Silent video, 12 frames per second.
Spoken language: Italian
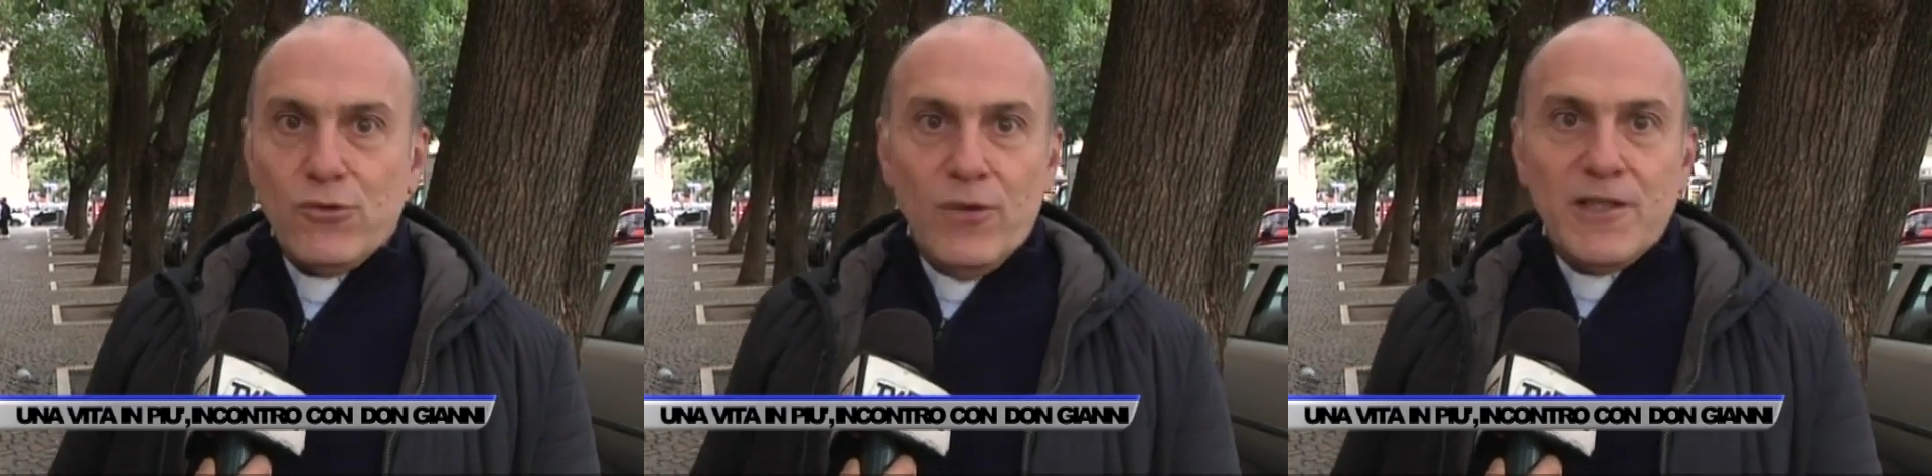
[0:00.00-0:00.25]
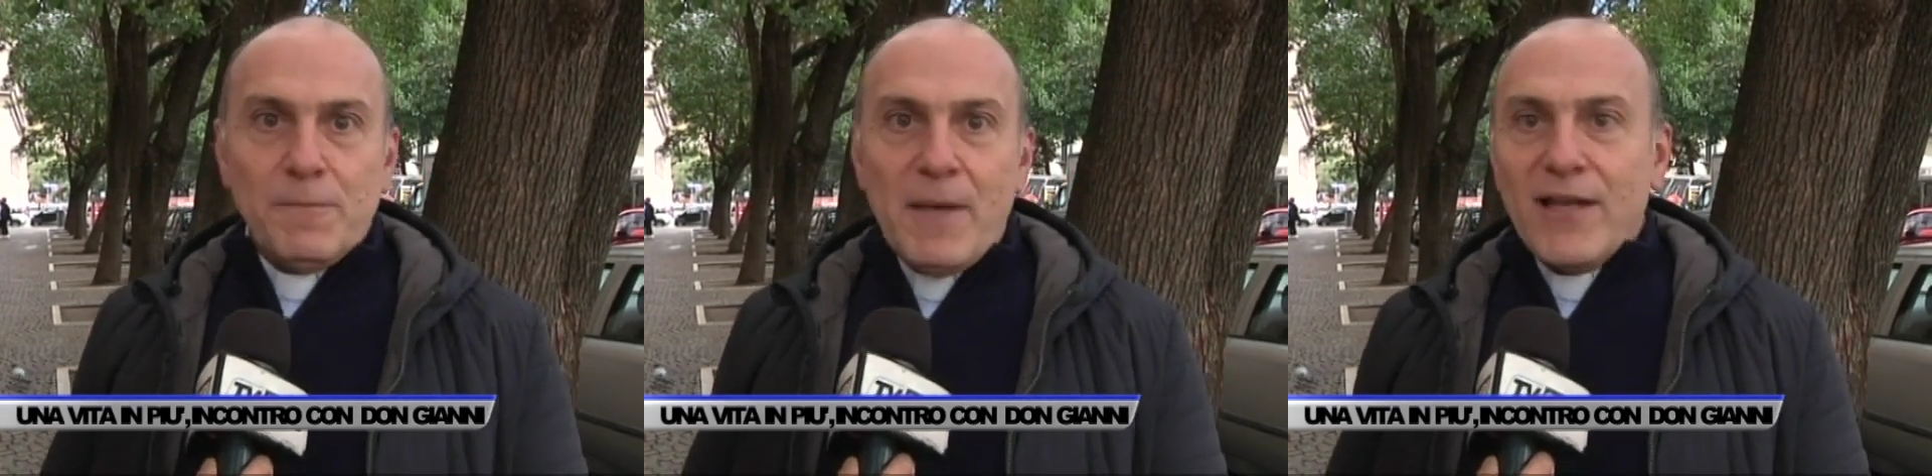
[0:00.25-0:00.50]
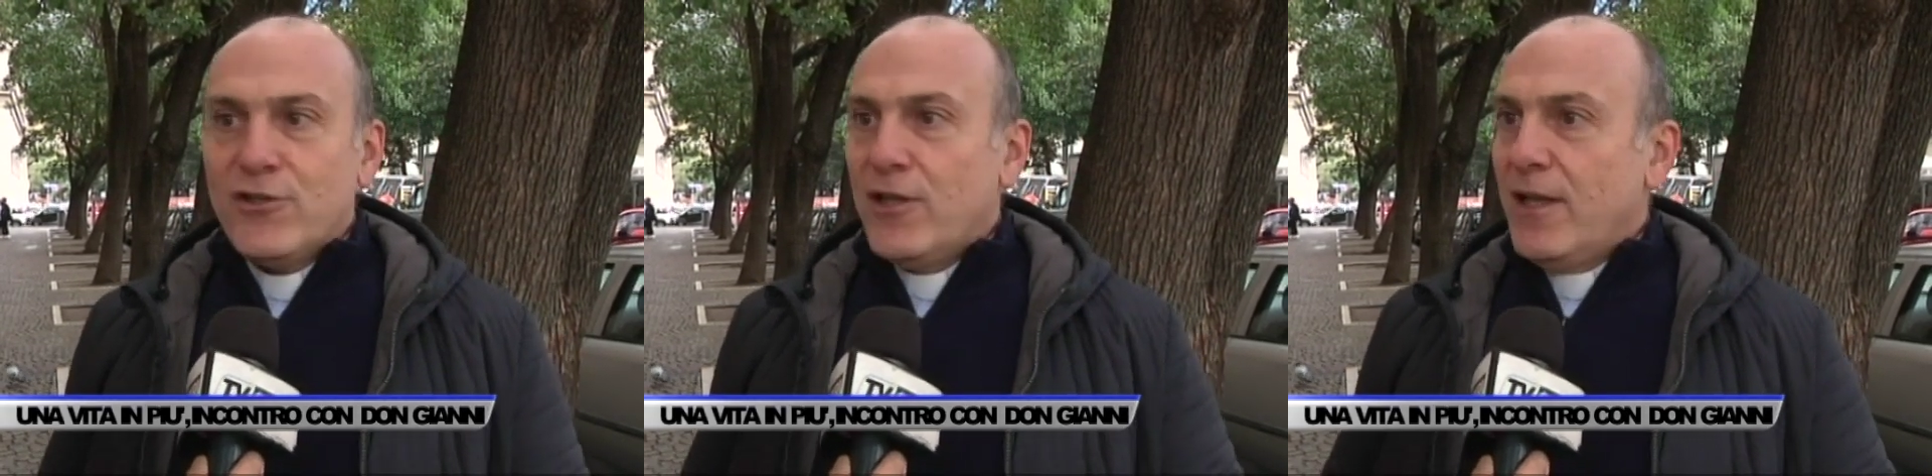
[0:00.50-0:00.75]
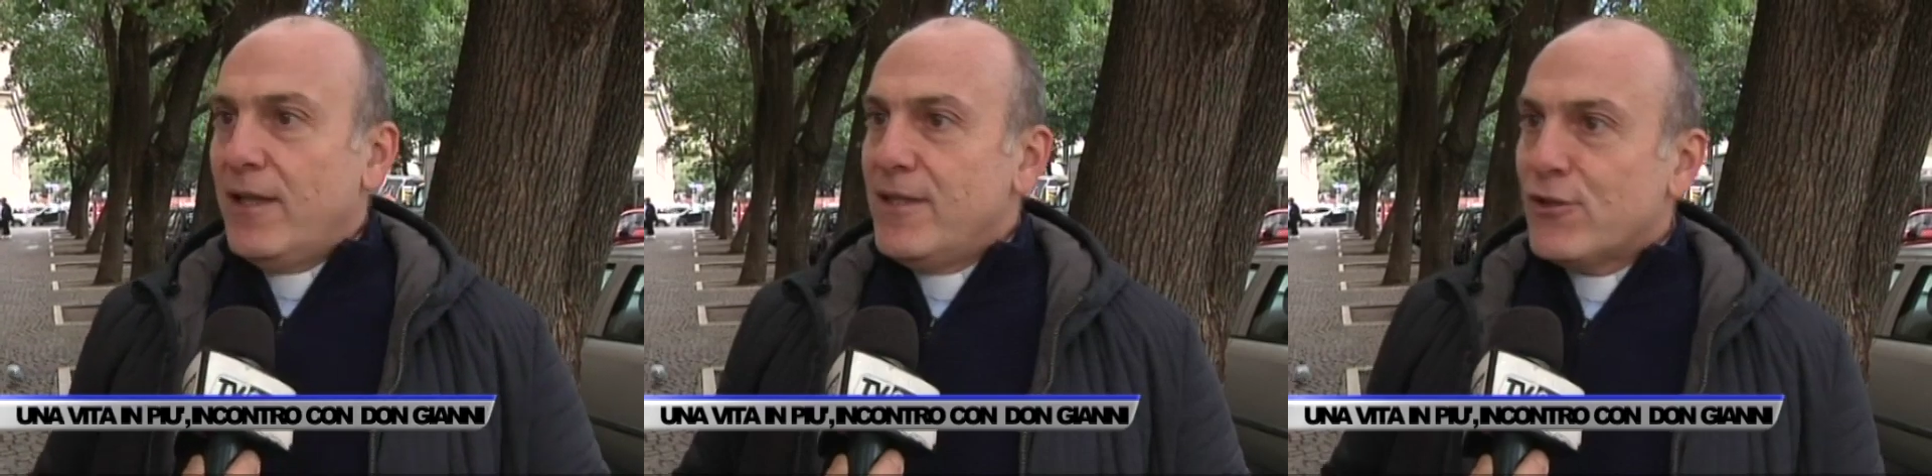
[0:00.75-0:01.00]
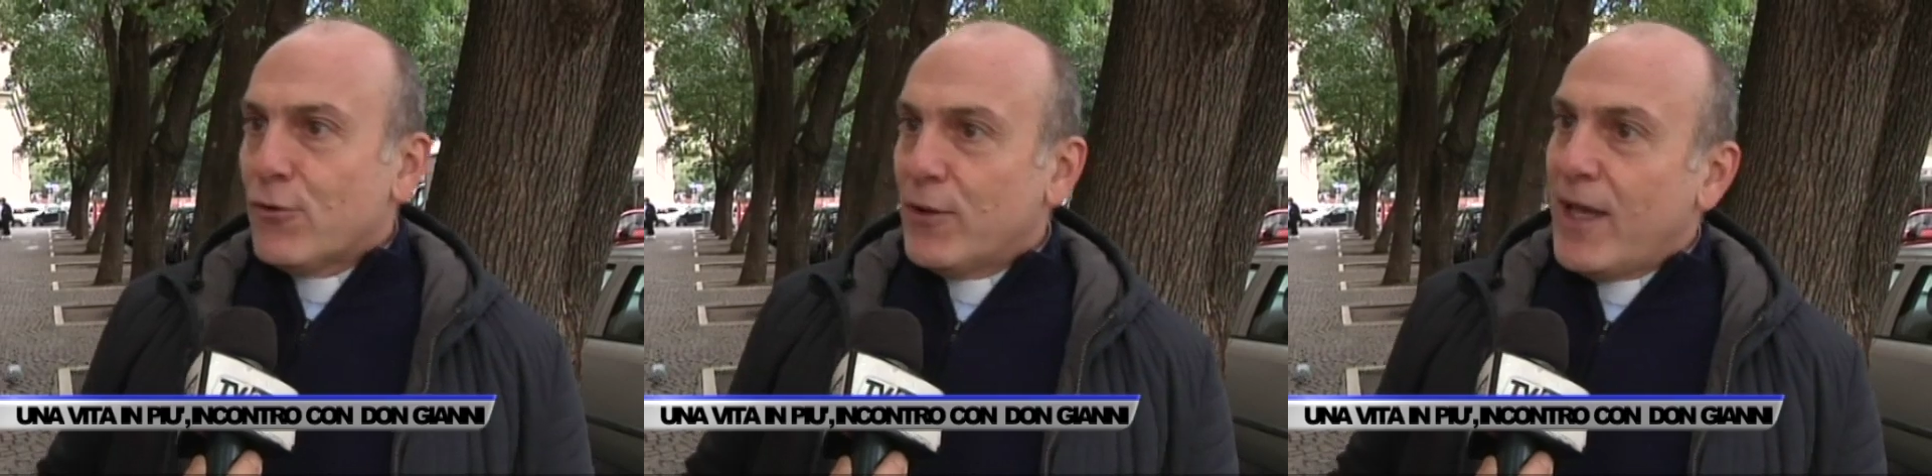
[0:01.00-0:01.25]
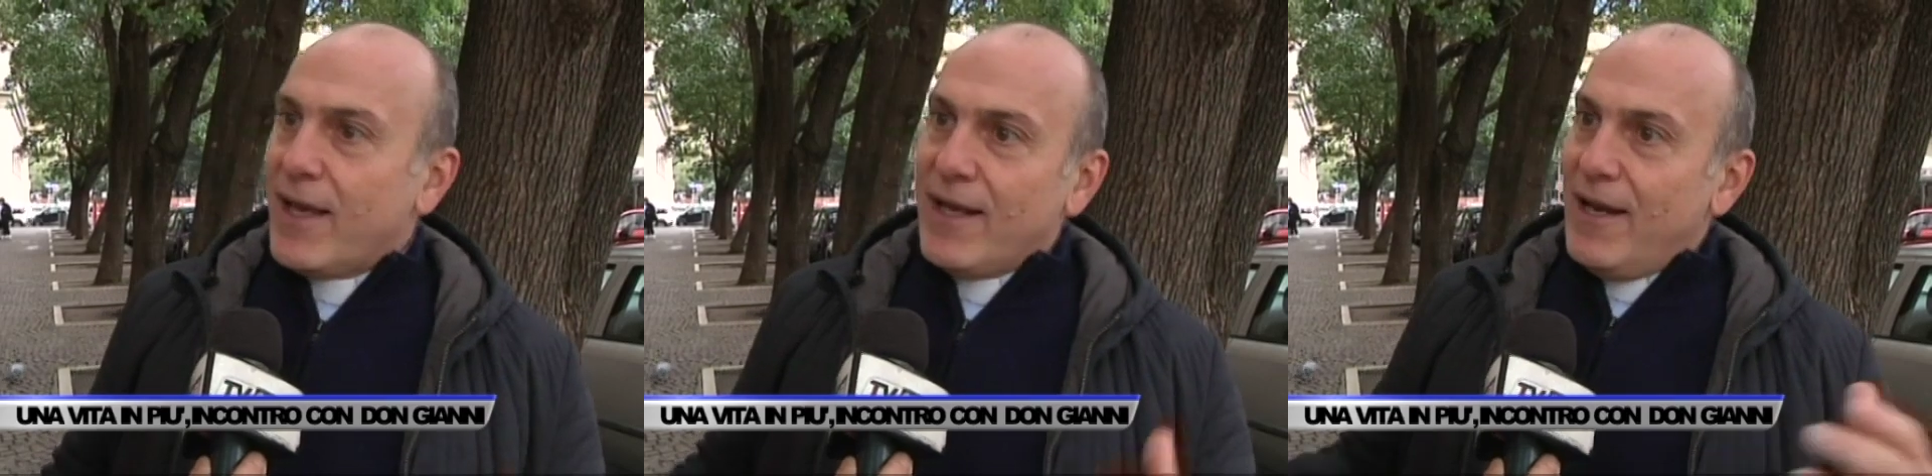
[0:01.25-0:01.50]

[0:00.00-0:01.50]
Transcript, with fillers: sulle spiagge, nelle discoteche,